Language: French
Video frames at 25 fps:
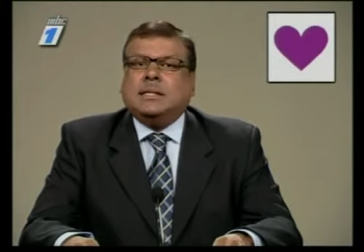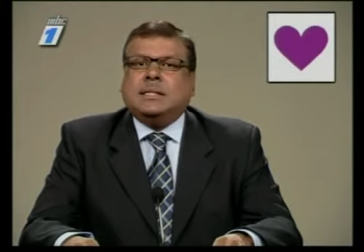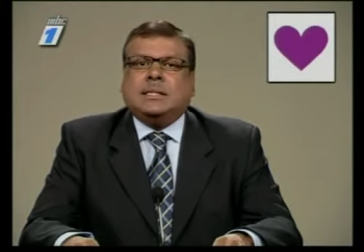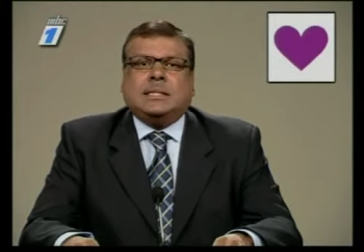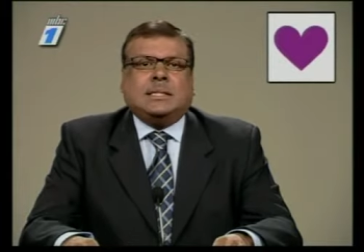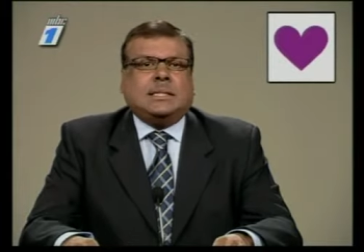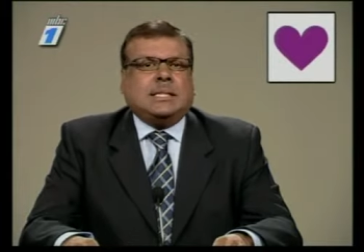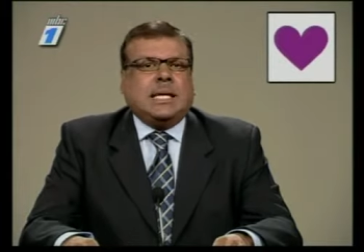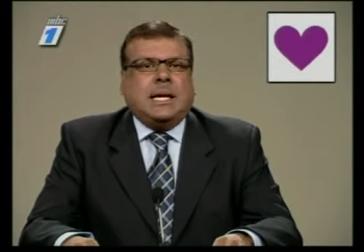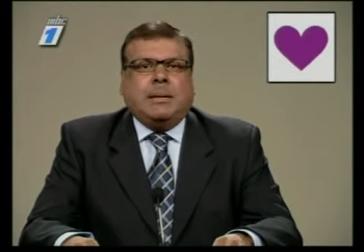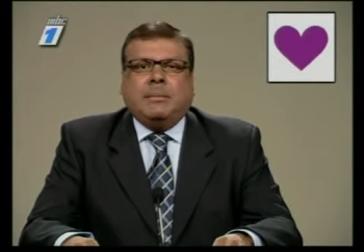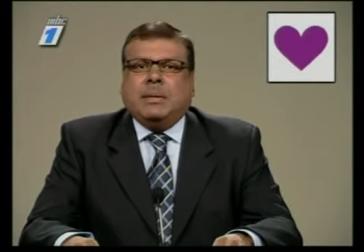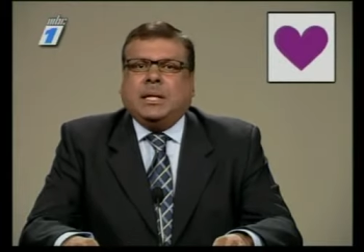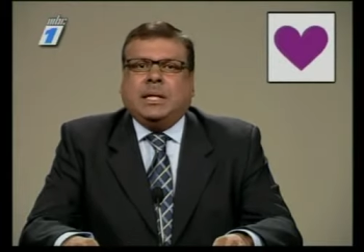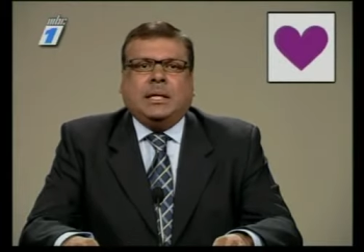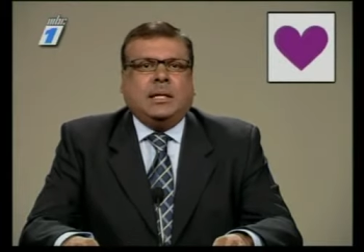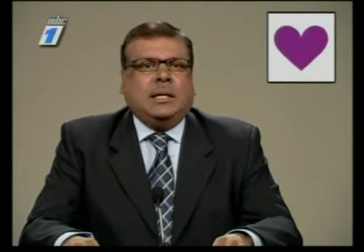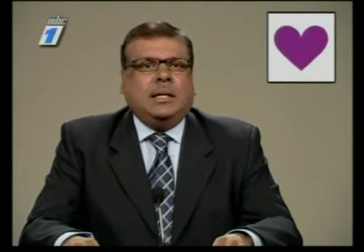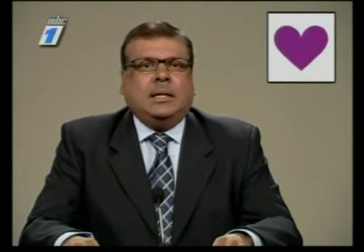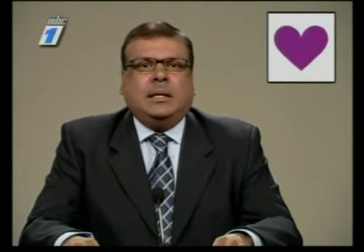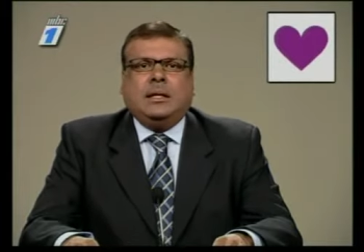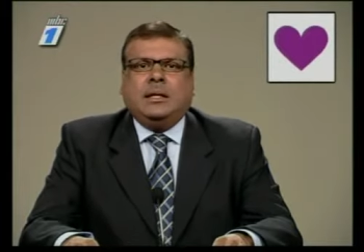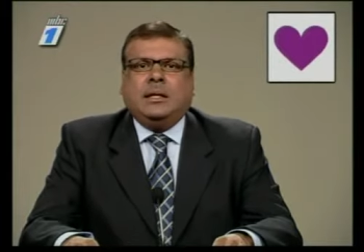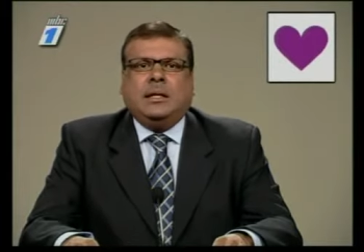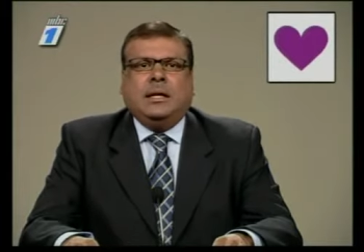Jamais
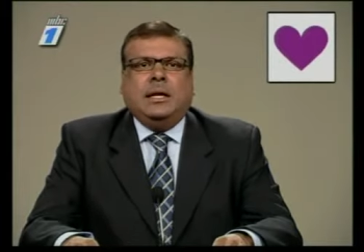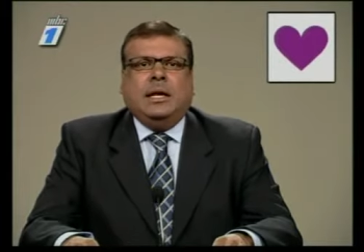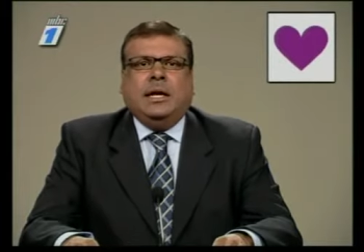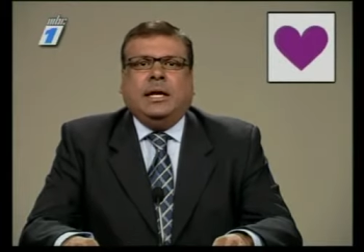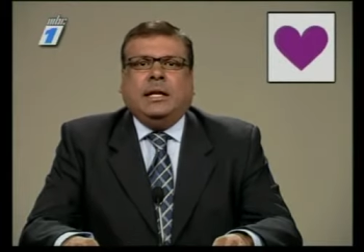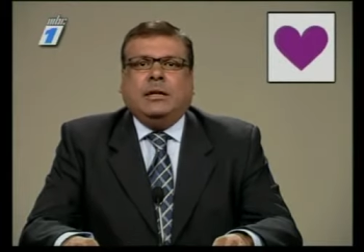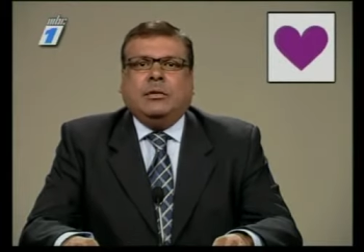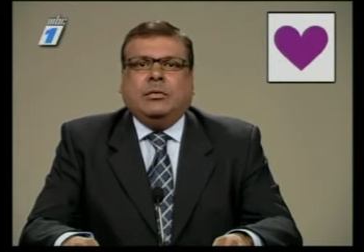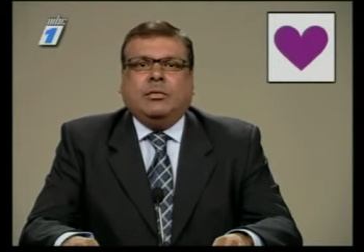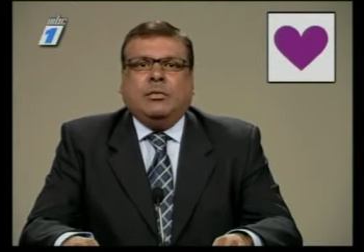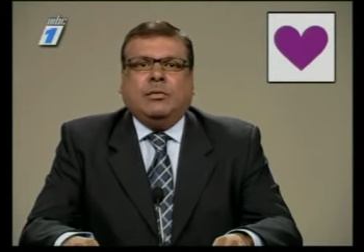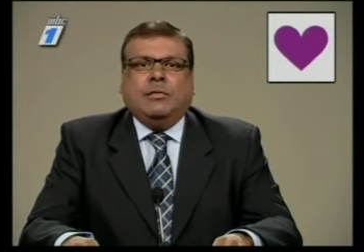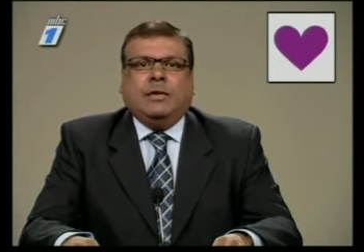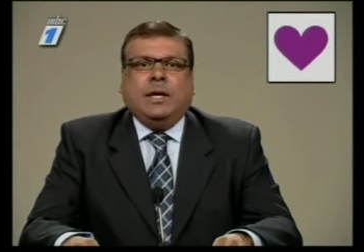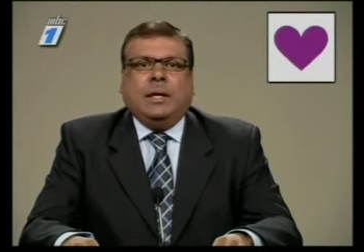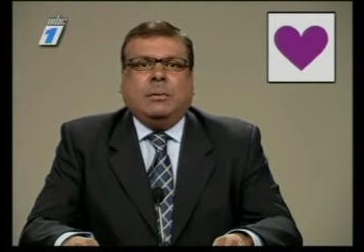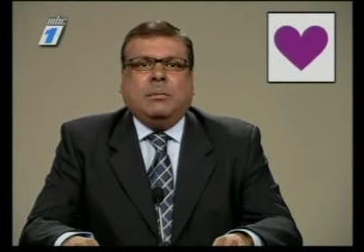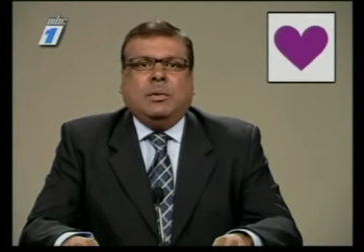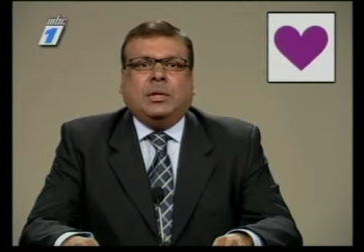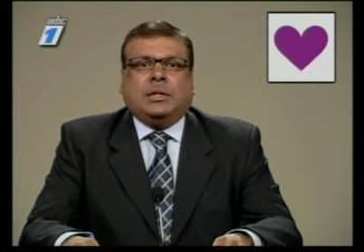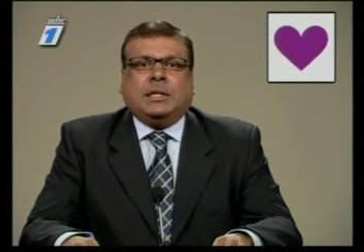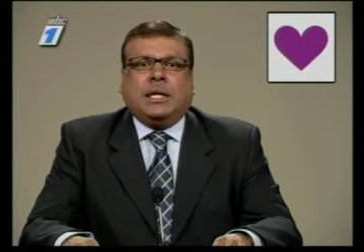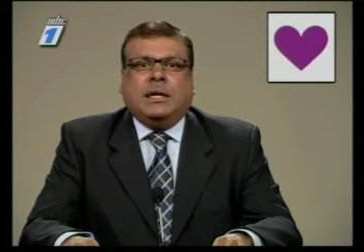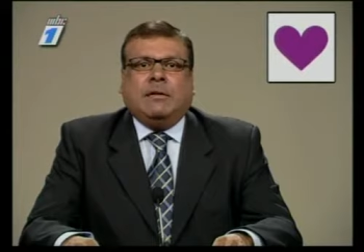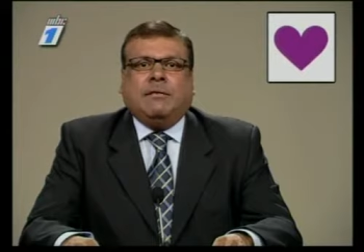un
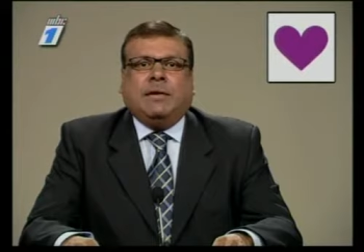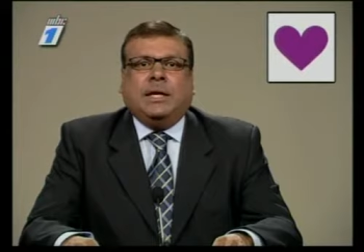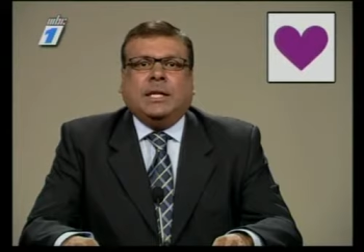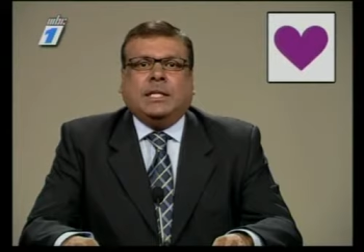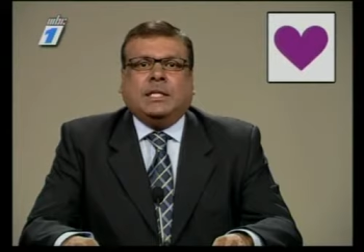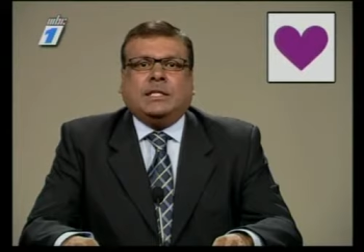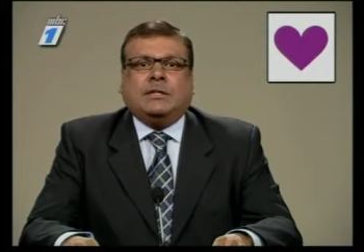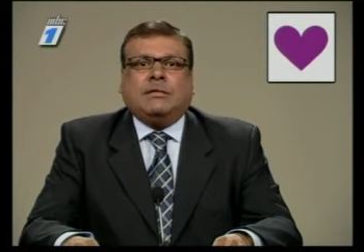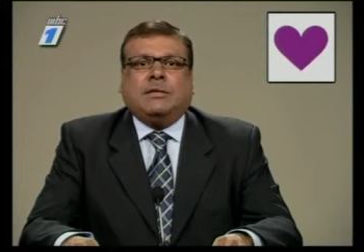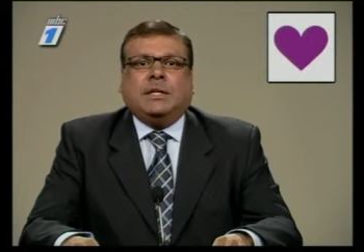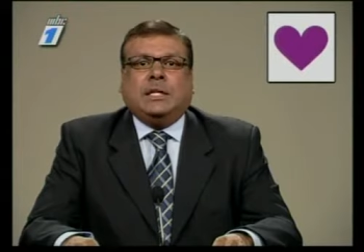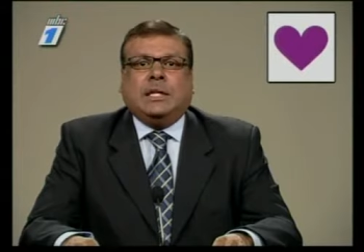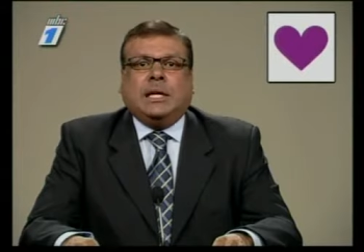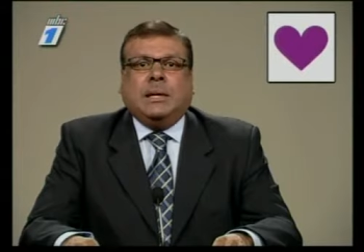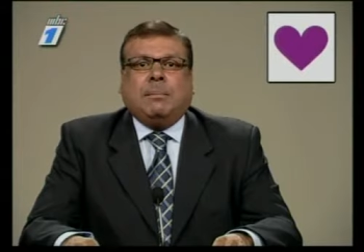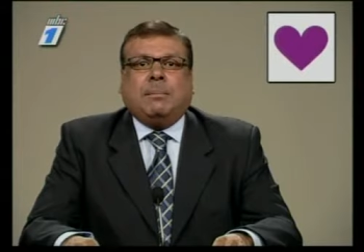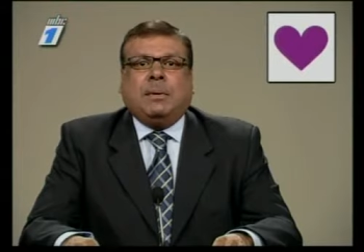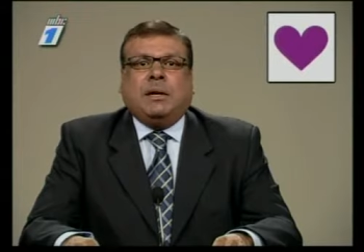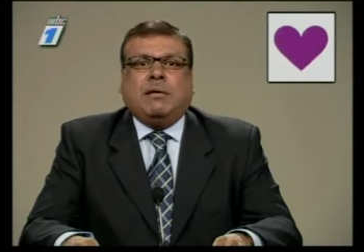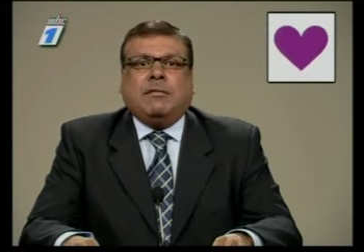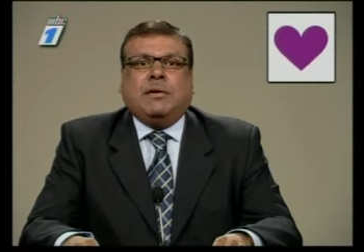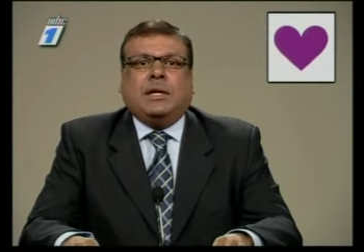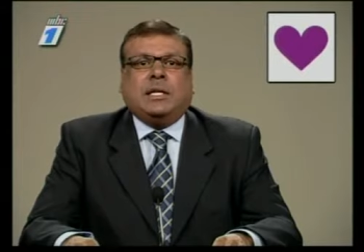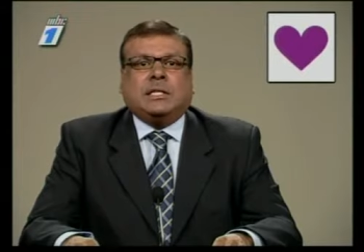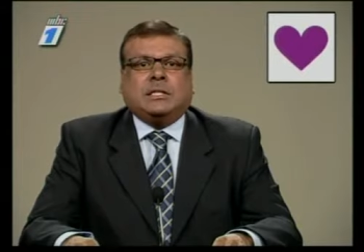gouvernement travaille sur une
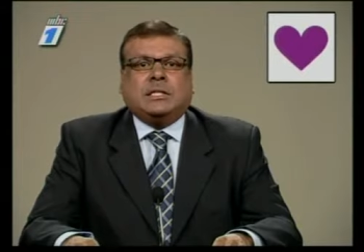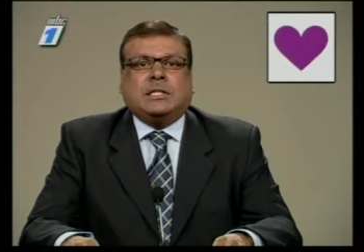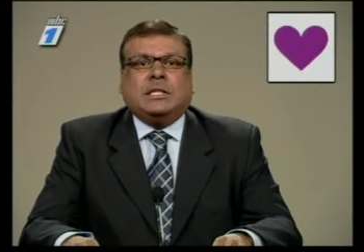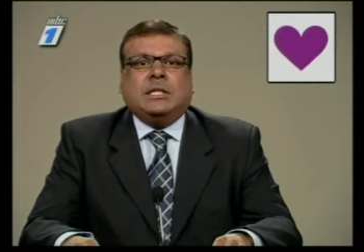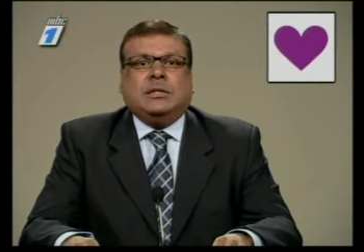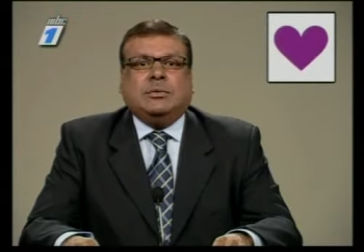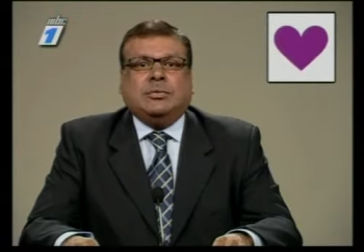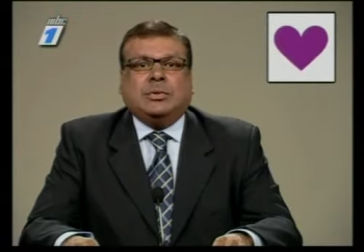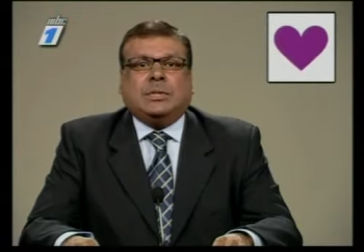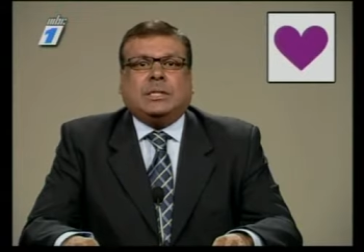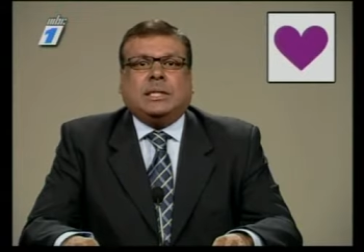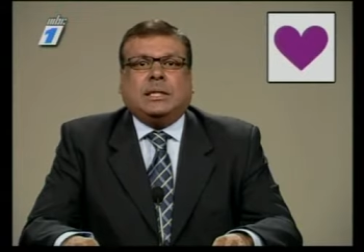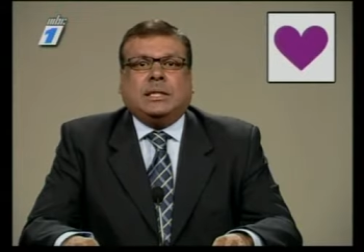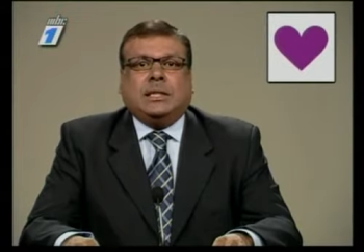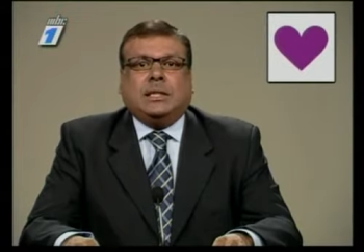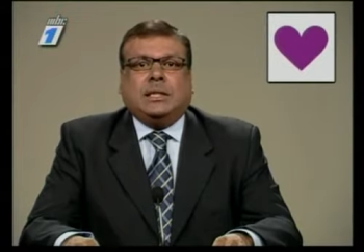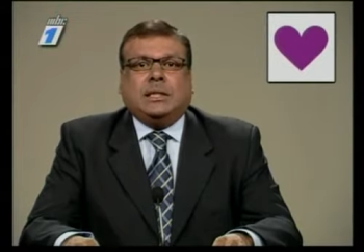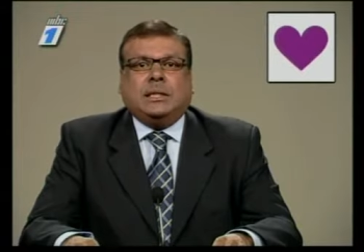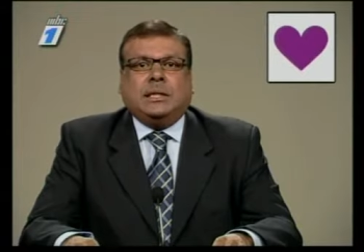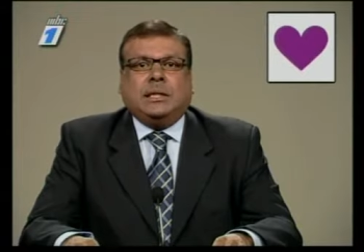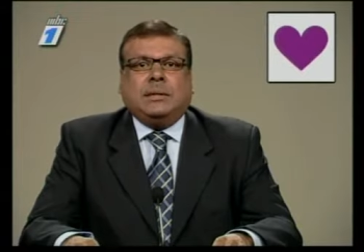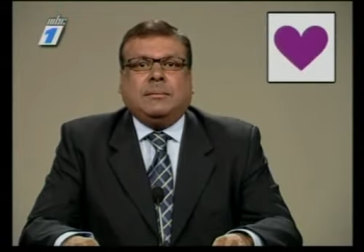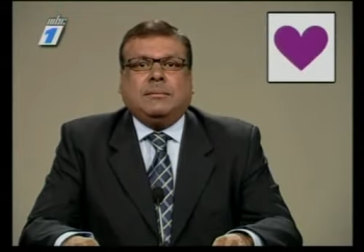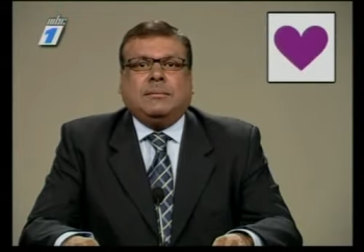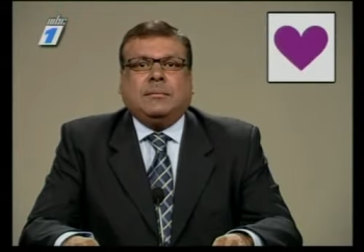capable assurer de
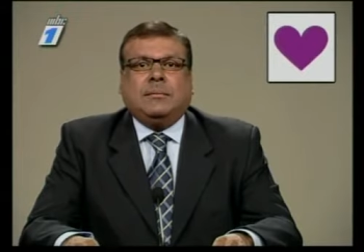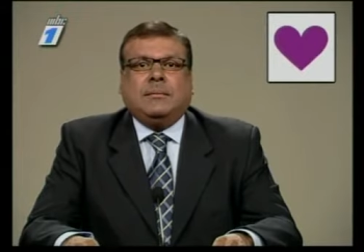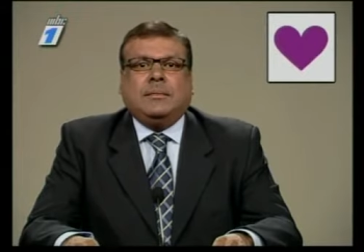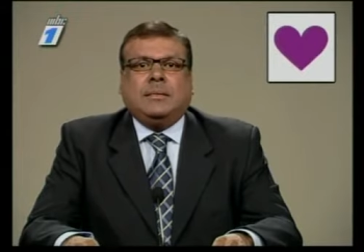sécurité.